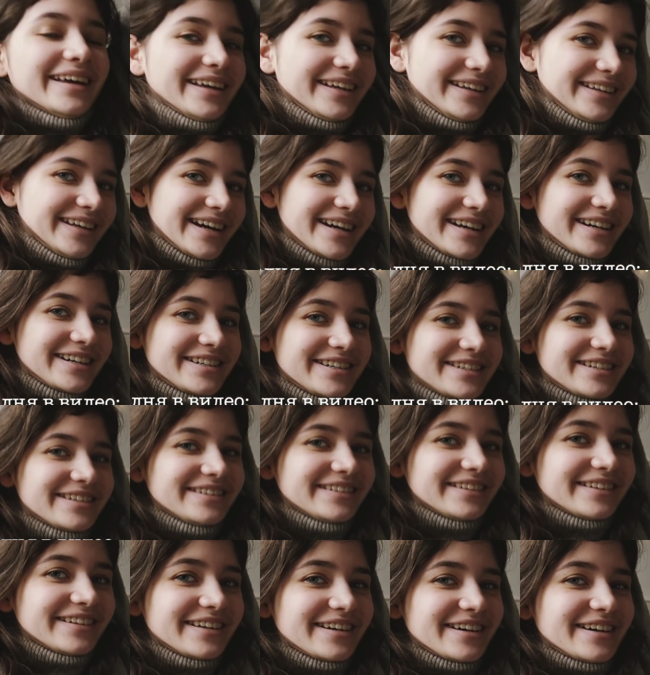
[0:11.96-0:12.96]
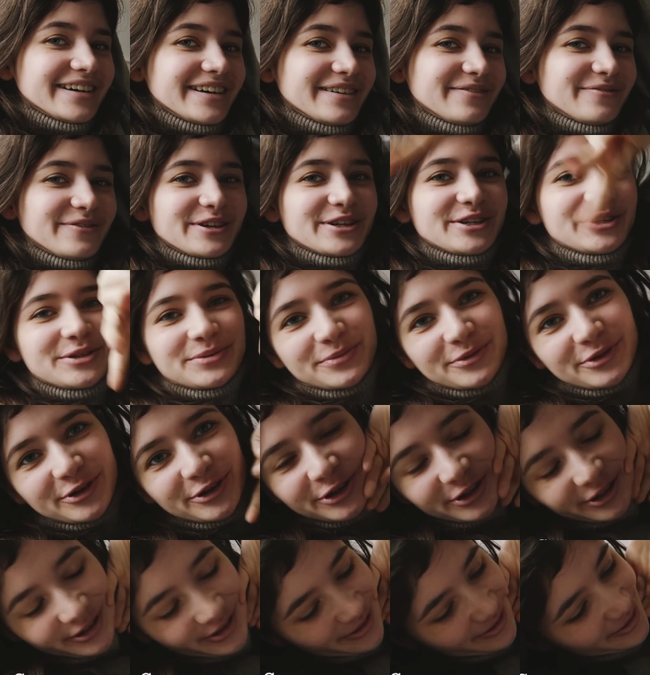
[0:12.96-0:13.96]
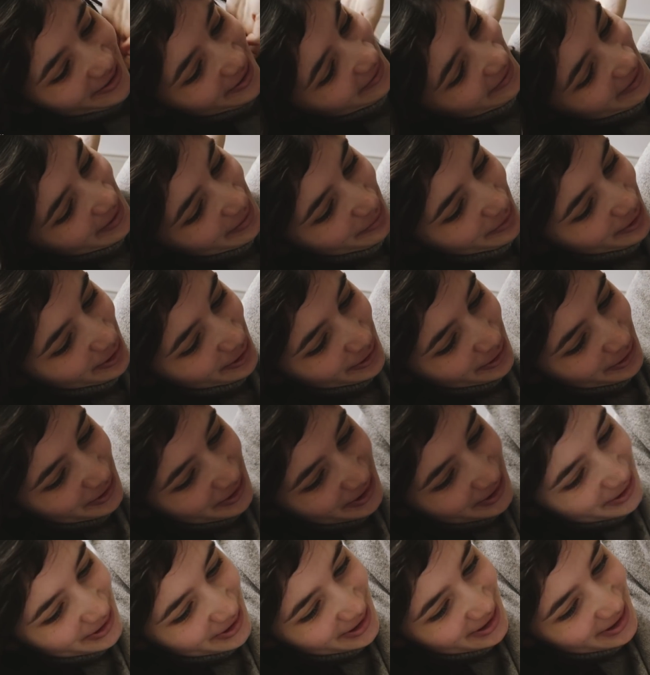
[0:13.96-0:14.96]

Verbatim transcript: Я решила восьмой вопрос.